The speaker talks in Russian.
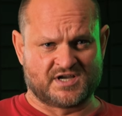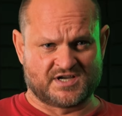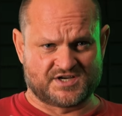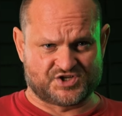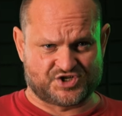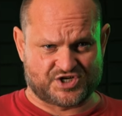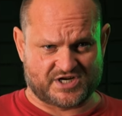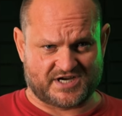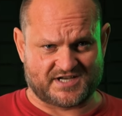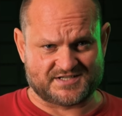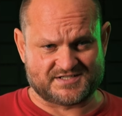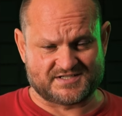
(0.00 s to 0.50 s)

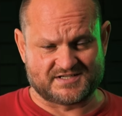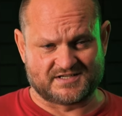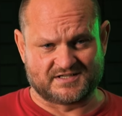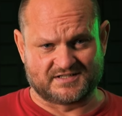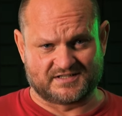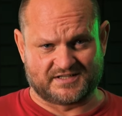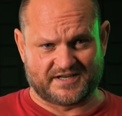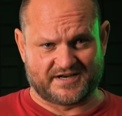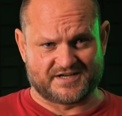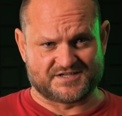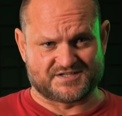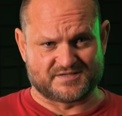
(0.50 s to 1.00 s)
Сейчас
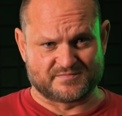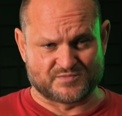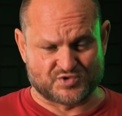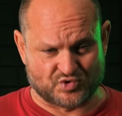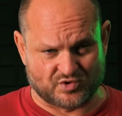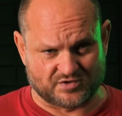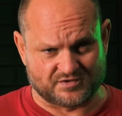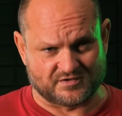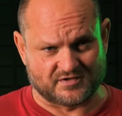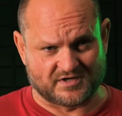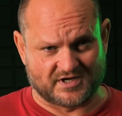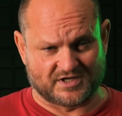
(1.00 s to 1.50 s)

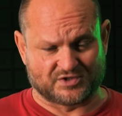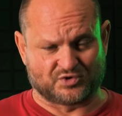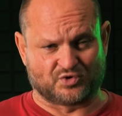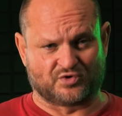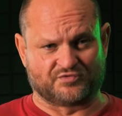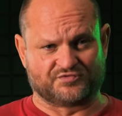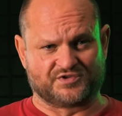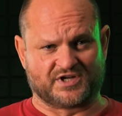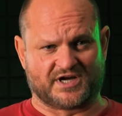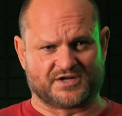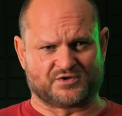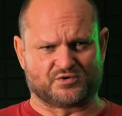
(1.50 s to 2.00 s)
3700
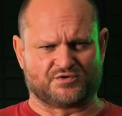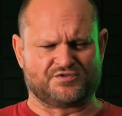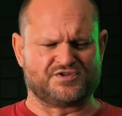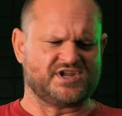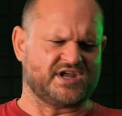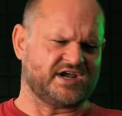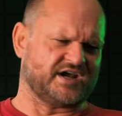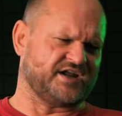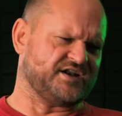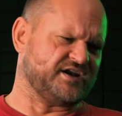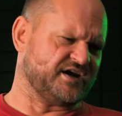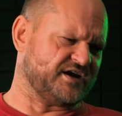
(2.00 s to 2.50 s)
готов дать. Он,
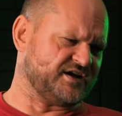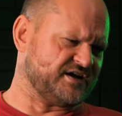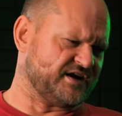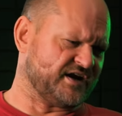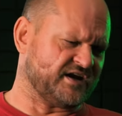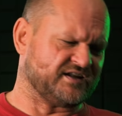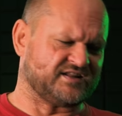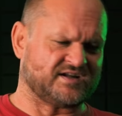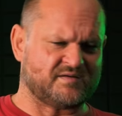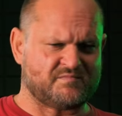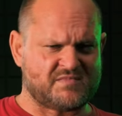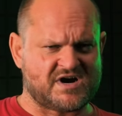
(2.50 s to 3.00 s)
не-не-не,
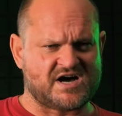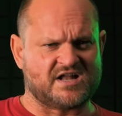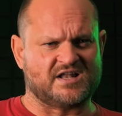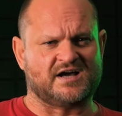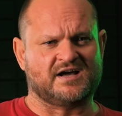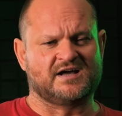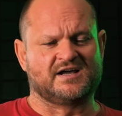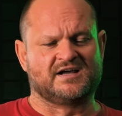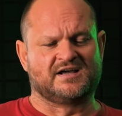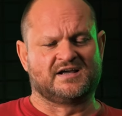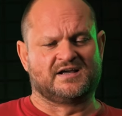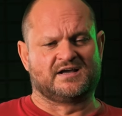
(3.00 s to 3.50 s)
это
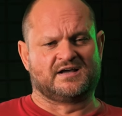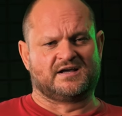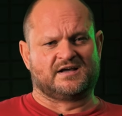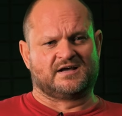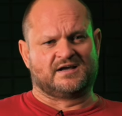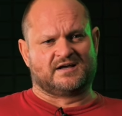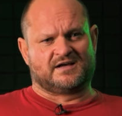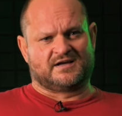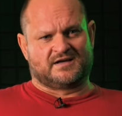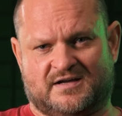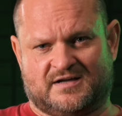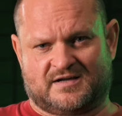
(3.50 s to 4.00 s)
мало,
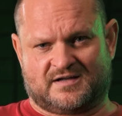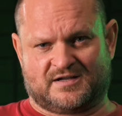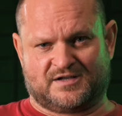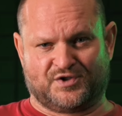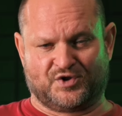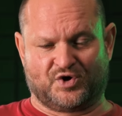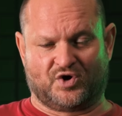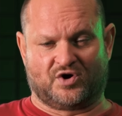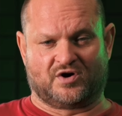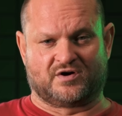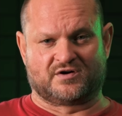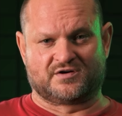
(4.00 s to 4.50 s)

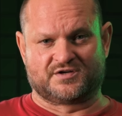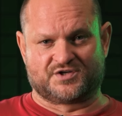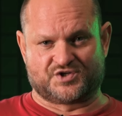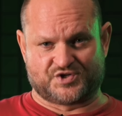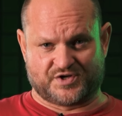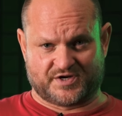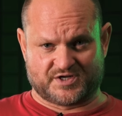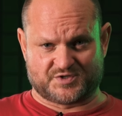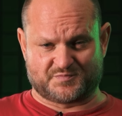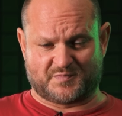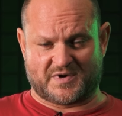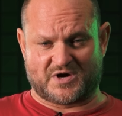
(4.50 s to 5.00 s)
но
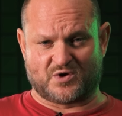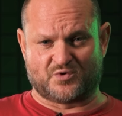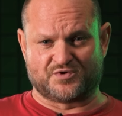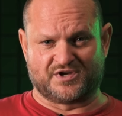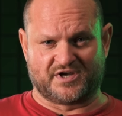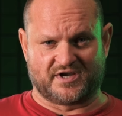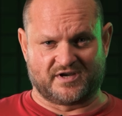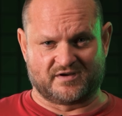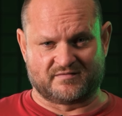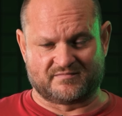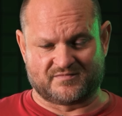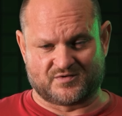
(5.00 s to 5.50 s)
через пару
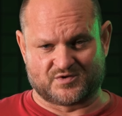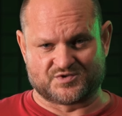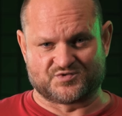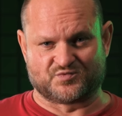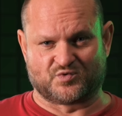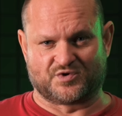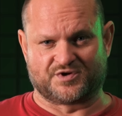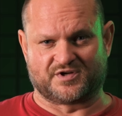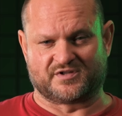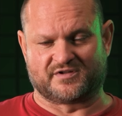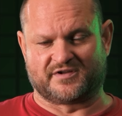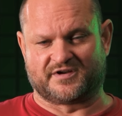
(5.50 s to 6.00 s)
дней он
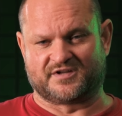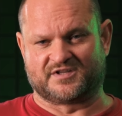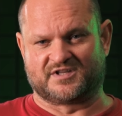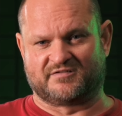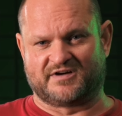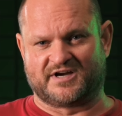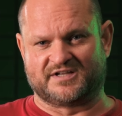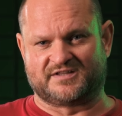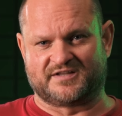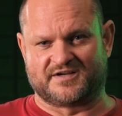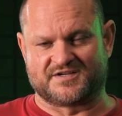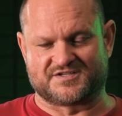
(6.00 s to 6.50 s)
звонит, говорит,
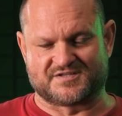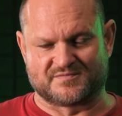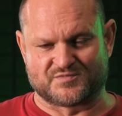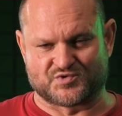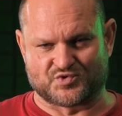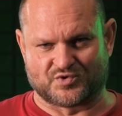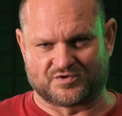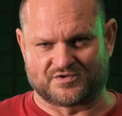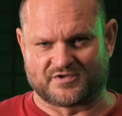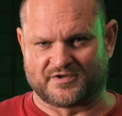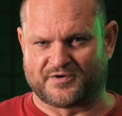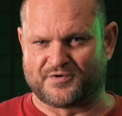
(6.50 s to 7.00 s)
давай
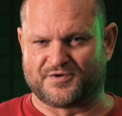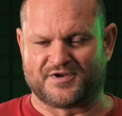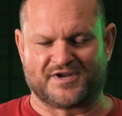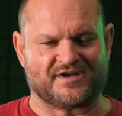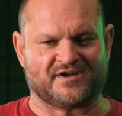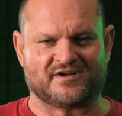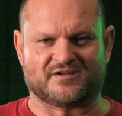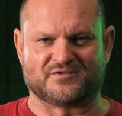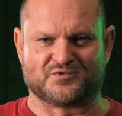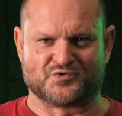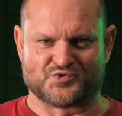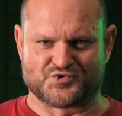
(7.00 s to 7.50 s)
3700. Я говорю, не,
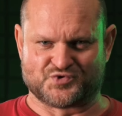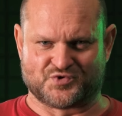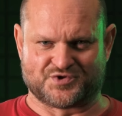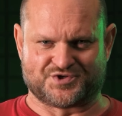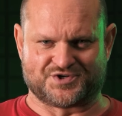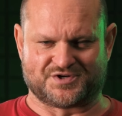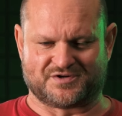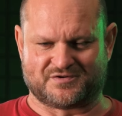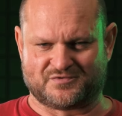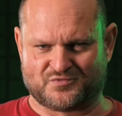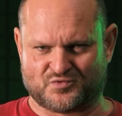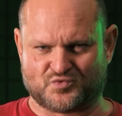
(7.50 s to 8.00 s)
не,
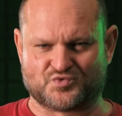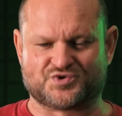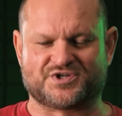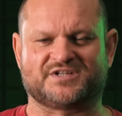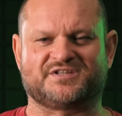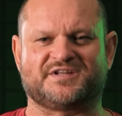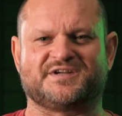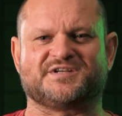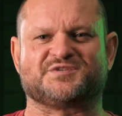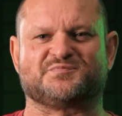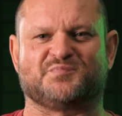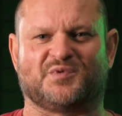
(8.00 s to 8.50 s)
дружочек, уже
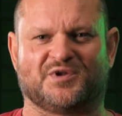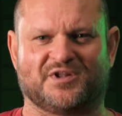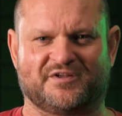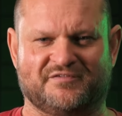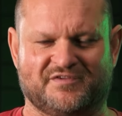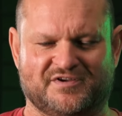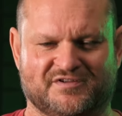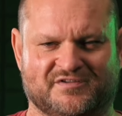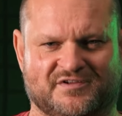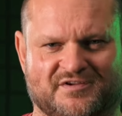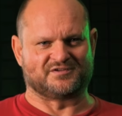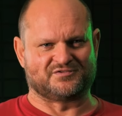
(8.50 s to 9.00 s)

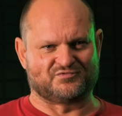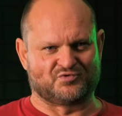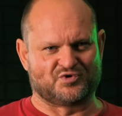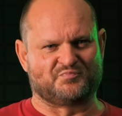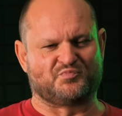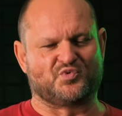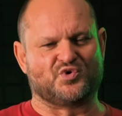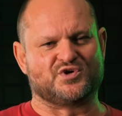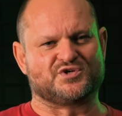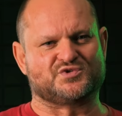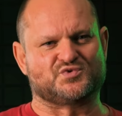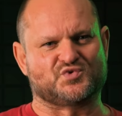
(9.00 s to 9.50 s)
3,5. Твой
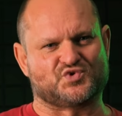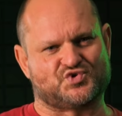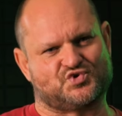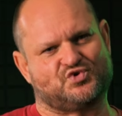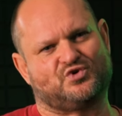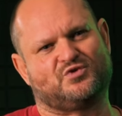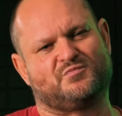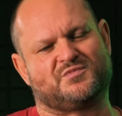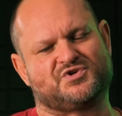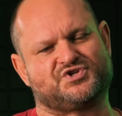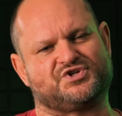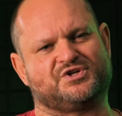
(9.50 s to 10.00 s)
поезд
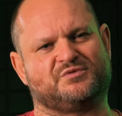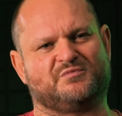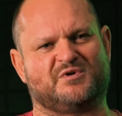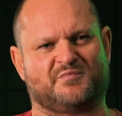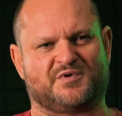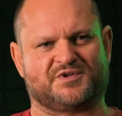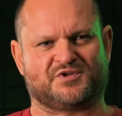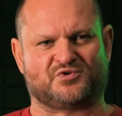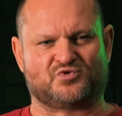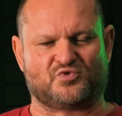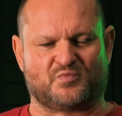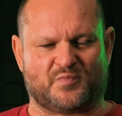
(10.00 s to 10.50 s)
ушел, машину
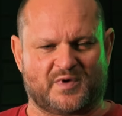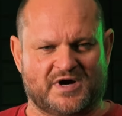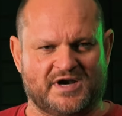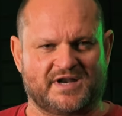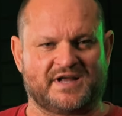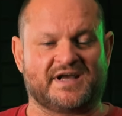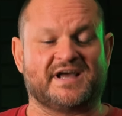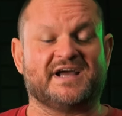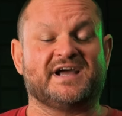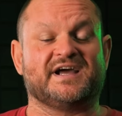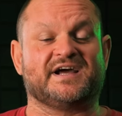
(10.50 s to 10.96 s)
понакупали.